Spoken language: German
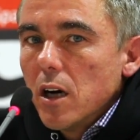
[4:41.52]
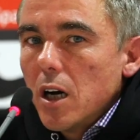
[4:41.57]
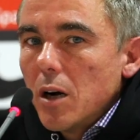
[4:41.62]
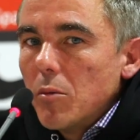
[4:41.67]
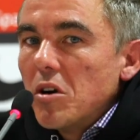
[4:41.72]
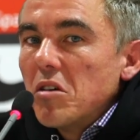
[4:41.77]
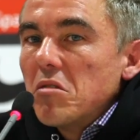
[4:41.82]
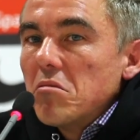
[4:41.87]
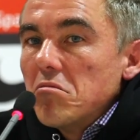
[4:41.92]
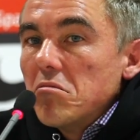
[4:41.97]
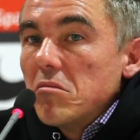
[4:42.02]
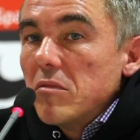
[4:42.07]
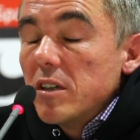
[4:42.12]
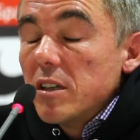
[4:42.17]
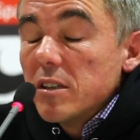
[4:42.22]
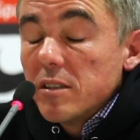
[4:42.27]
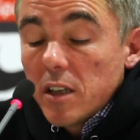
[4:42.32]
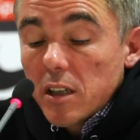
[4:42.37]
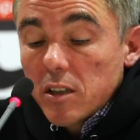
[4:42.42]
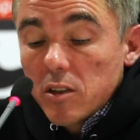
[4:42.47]
Aber wie
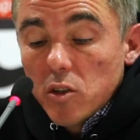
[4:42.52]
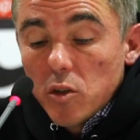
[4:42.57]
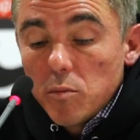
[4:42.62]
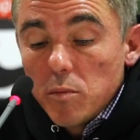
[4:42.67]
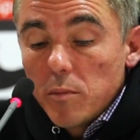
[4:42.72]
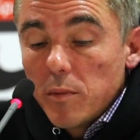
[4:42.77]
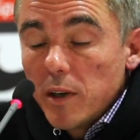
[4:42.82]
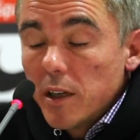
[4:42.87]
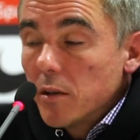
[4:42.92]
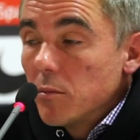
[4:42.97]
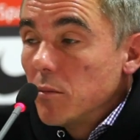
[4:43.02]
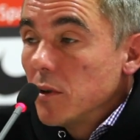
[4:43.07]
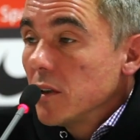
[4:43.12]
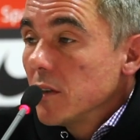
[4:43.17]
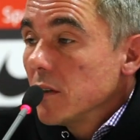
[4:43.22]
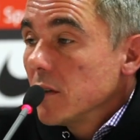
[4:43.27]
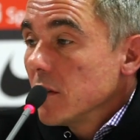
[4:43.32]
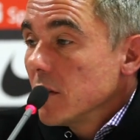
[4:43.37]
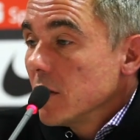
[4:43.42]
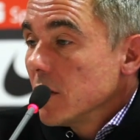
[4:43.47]
gesagt, nochmal meine
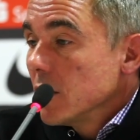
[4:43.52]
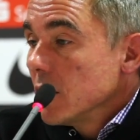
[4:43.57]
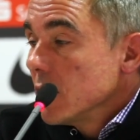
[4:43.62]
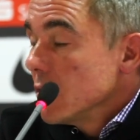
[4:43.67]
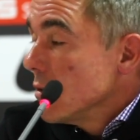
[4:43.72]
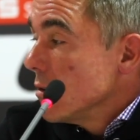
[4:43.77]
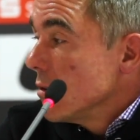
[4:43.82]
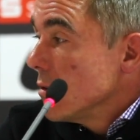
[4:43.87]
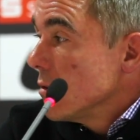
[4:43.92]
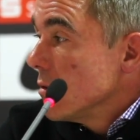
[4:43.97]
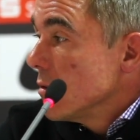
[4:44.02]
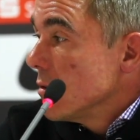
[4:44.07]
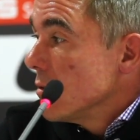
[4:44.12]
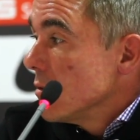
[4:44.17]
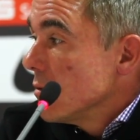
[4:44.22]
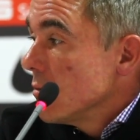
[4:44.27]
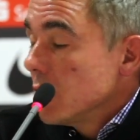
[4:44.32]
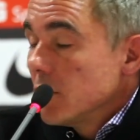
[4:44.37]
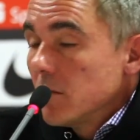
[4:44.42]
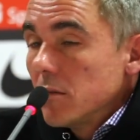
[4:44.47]
Bitte, äh,
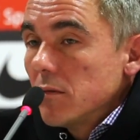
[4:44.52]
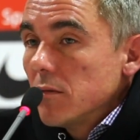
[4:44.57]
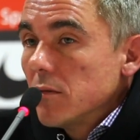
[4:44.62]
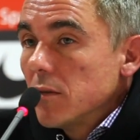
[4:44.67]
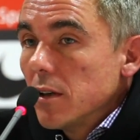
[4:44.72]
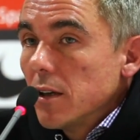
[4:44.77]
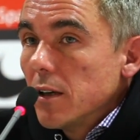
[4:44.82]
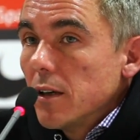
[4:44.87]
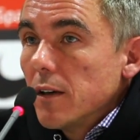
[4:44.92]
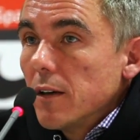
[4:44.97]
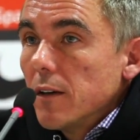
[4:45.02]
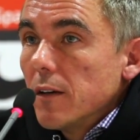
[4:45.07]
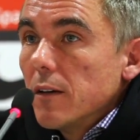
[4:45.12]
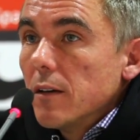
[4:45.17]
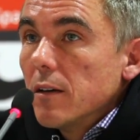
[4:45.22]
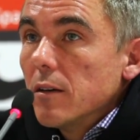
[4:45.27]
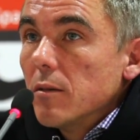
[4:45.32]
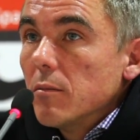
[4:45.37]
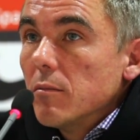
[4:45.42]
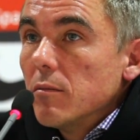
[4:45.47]

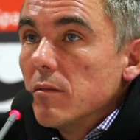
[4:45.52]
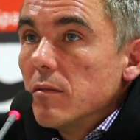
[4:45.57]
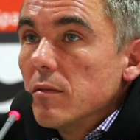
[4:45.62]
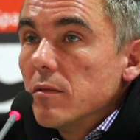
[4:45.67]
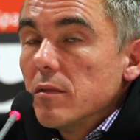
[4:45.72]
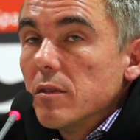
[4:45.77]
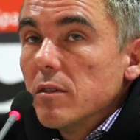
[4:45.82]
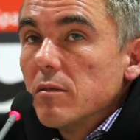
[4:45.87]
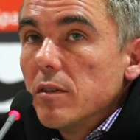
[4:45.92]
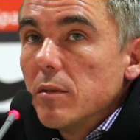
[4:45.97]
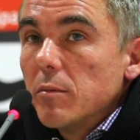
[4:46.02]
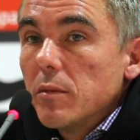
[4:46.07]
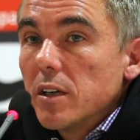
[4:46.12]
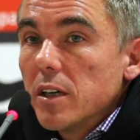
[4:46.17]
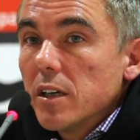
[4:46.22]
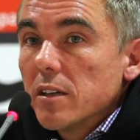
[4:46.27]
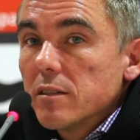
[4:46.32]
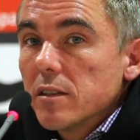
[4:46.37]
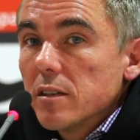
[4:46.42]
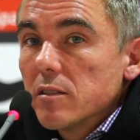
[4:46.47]
äh, ähm, wenn wir
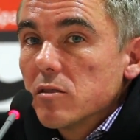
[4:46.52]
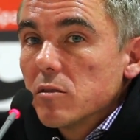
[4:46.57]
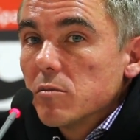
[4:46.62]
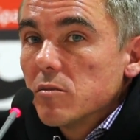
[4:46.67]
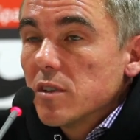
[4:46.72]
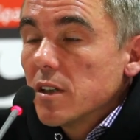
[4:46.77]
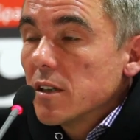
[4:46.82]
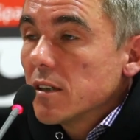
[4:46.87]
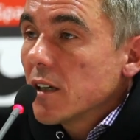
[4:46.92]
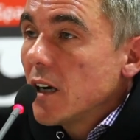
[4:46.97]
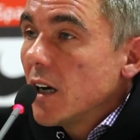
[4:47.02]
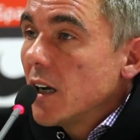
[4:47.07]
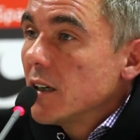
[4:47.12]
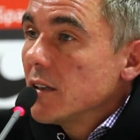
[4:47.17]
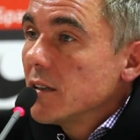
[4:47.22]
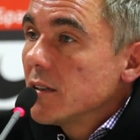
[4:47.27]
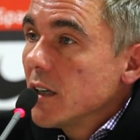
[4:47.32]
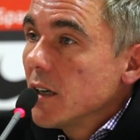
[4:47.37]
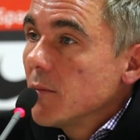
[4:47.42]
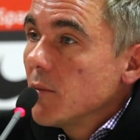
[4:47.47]
das jetzt zum
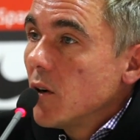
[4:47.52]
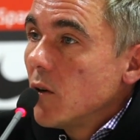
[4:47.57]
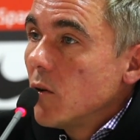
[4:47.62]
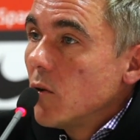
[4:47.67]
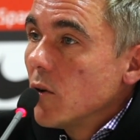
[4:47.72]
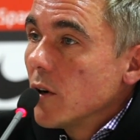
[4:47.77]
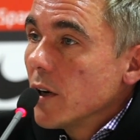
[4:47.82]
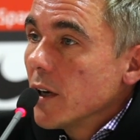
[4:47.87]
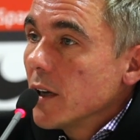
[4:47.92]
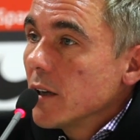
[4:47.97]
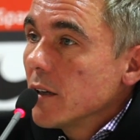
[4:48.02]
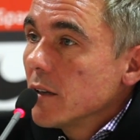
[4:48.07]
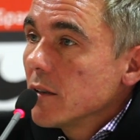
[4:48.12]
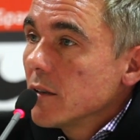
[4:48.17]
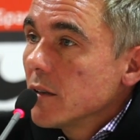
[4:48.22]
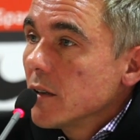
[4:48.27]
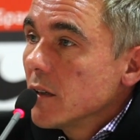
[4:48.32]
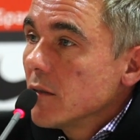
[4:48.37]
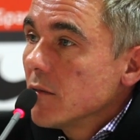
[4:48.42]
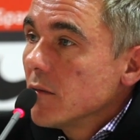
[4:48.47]
zentralen Thema
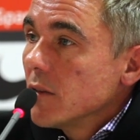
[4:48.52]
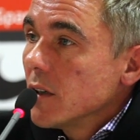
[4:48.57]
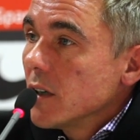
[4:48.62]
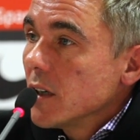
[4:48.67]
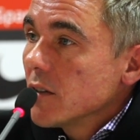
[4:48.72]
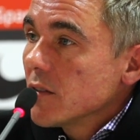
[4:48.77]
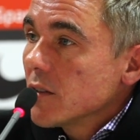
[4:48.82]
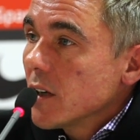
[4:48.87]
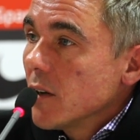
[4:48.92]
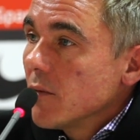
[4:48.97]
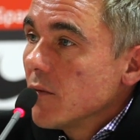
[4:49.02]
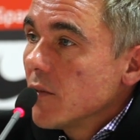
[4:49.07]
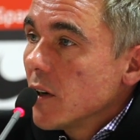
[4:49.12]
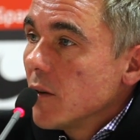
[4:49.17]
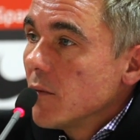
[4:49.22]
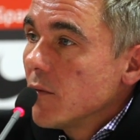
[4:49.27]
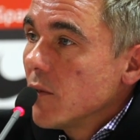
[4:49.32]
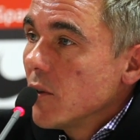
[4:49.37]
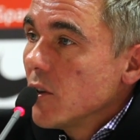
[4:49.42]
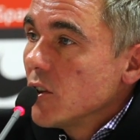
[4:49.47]
hochhängen, dann wäre das
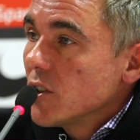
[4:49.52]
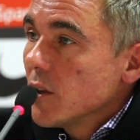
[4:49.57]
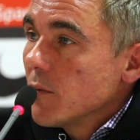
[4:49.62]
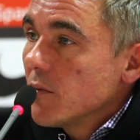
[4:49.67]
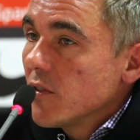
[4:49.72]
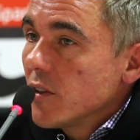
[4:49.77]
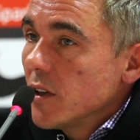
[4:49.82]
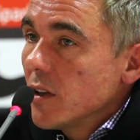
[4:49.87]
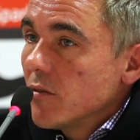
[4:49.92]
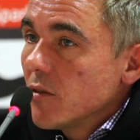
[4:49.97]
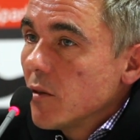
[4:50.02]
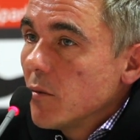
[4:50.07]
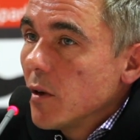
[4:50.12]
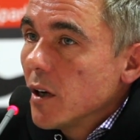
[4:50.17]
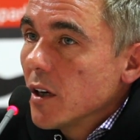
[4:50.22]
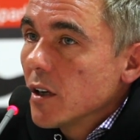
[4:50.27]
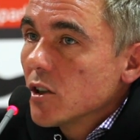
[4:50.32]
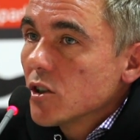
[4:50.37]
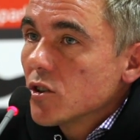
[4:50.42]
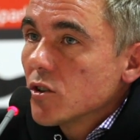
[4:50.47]
einfach völlig am Ziel
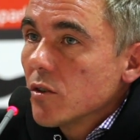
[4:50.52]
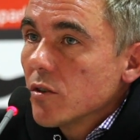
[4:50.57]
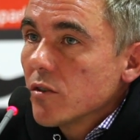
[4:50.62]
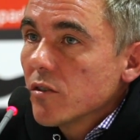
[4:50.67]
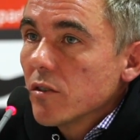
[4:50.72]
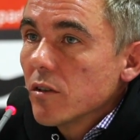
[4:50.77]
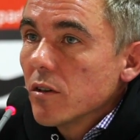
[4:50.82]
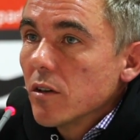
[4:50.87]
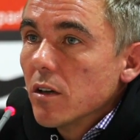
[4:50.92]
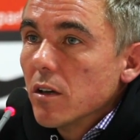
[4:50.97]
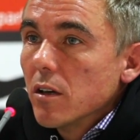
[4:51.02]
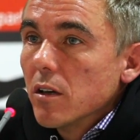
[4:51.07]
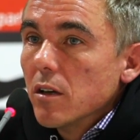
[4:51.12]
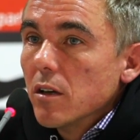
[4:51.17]
vorbeigeschossen.